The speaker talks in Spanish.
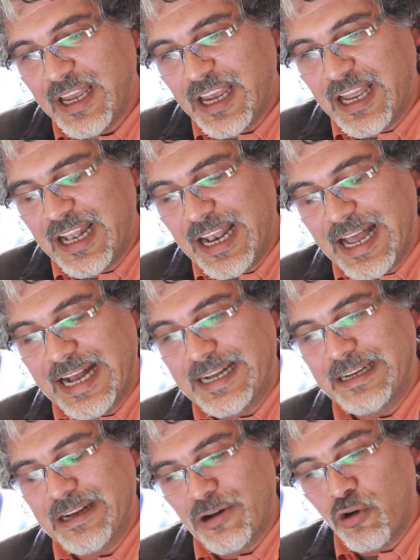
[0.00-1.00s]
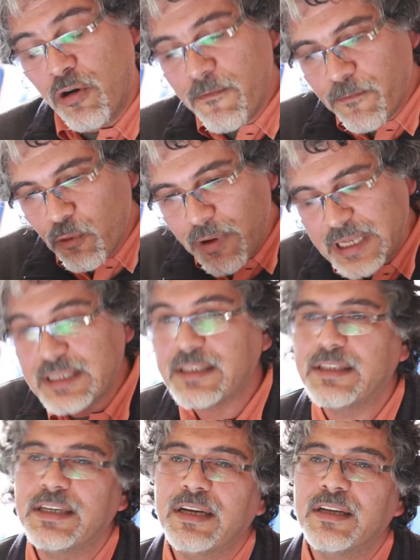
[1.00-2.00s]
es la
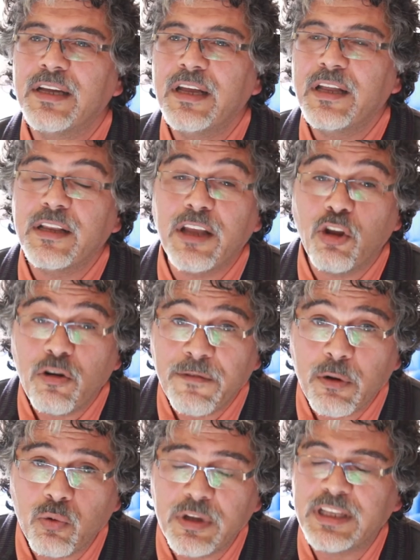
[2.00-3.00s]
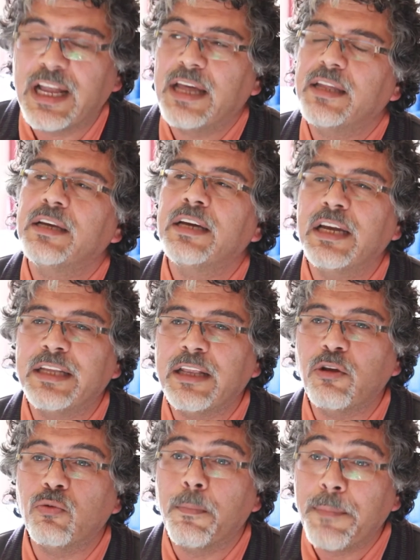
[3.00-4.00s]
confluencia de dos facultades que
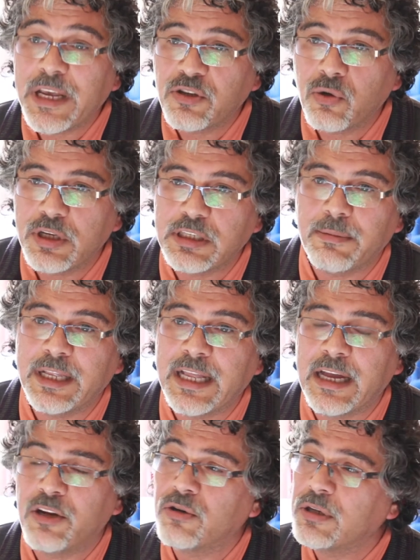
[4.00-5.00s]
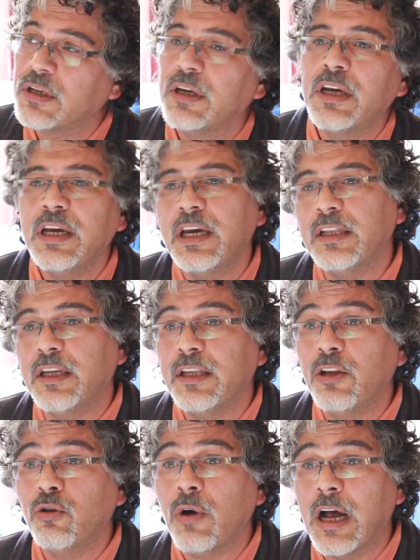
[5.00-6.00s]
tienen un peso disciplinario en
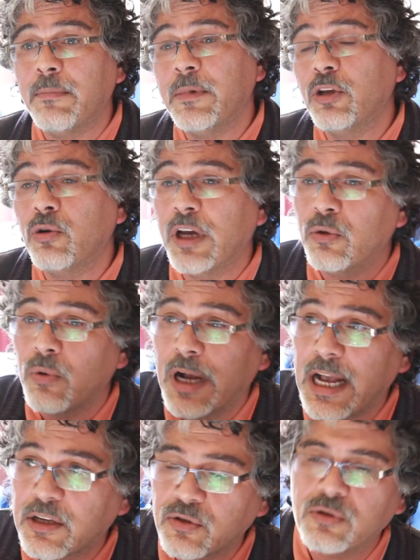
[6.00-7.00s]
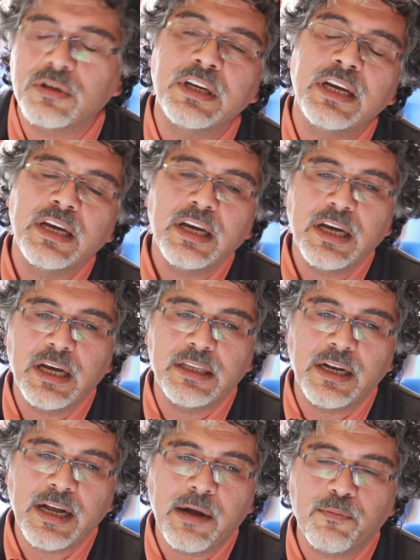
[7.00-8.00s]
distintos ámbitos, en un caso en
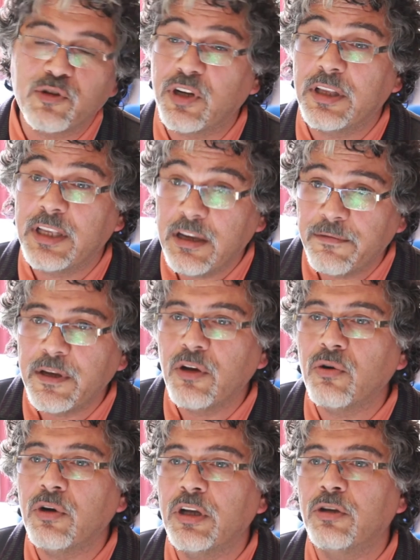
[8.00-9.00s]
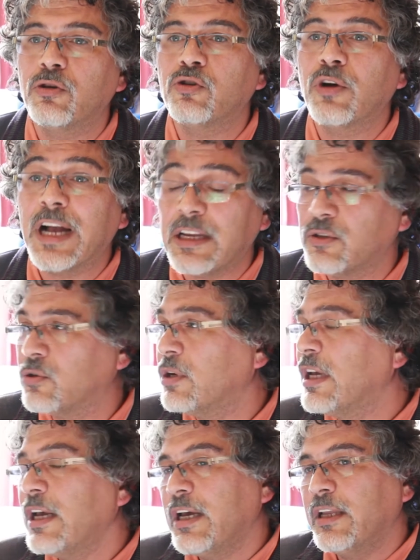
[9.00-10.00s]
el campo científico, en el otro caso
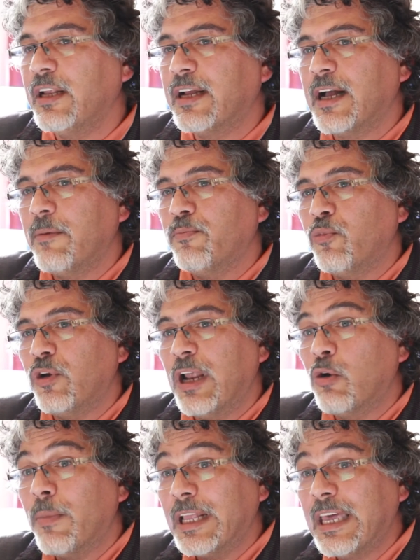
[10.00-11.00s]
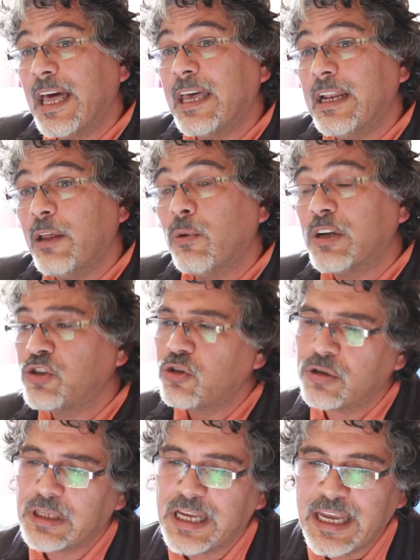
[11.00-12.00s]
en el campo de las humanidades y la
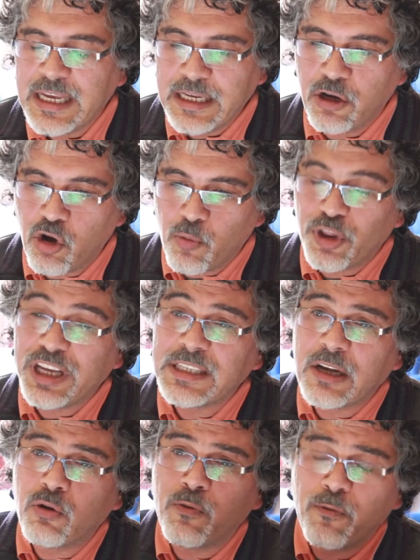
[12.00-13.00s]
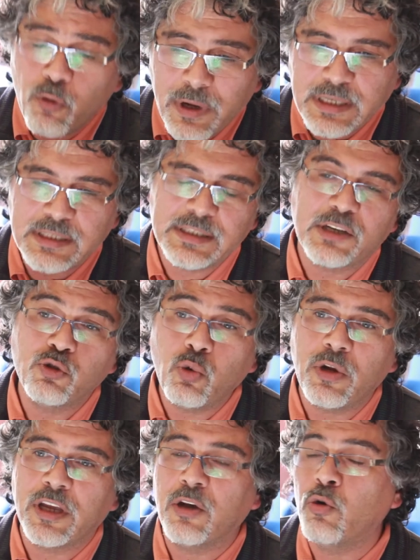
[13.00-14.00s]
educación, y cómo de esa confluencia
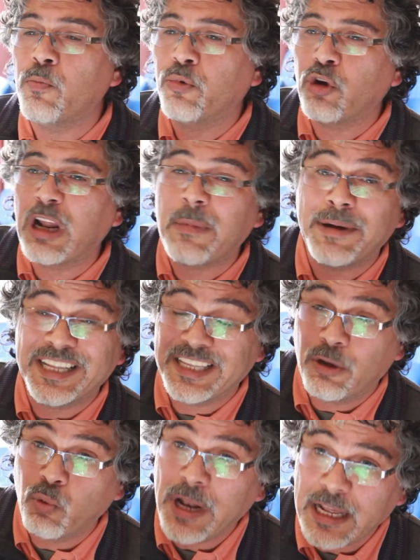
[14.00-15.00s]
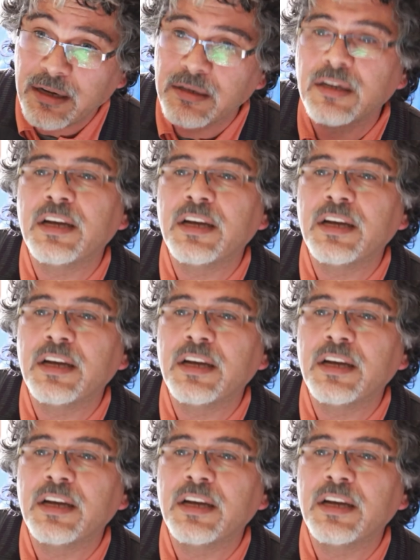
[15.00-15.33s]
surge un programa particular